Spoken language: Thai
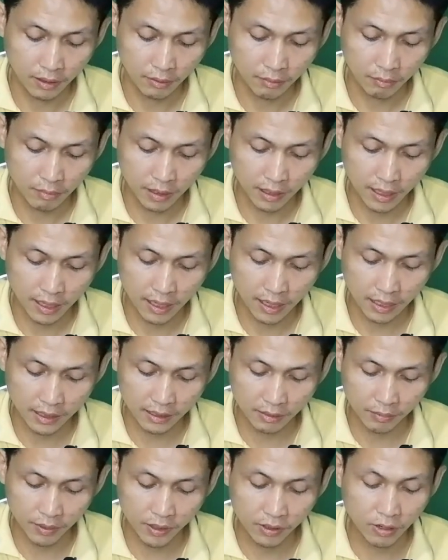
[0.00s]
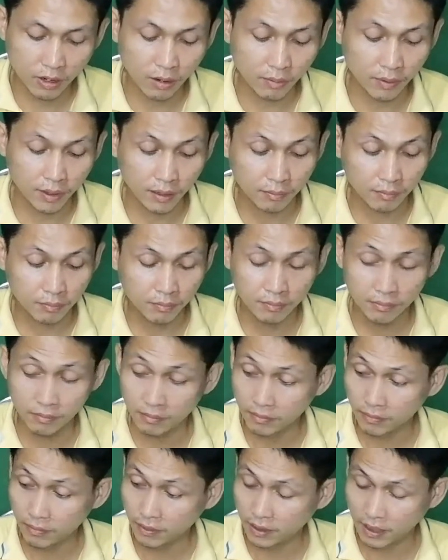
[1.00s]
บางท่านอาจจะไม่ชอบนะครับ
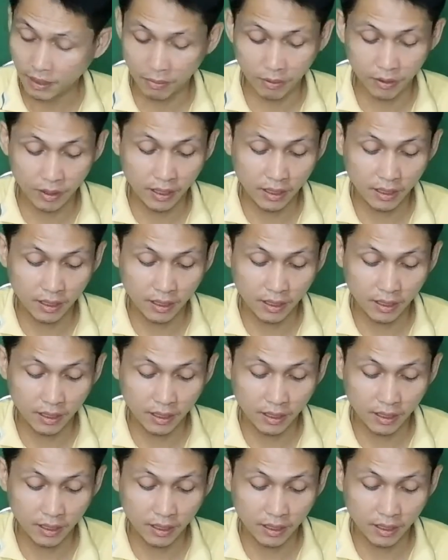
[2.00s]
แต่พอดี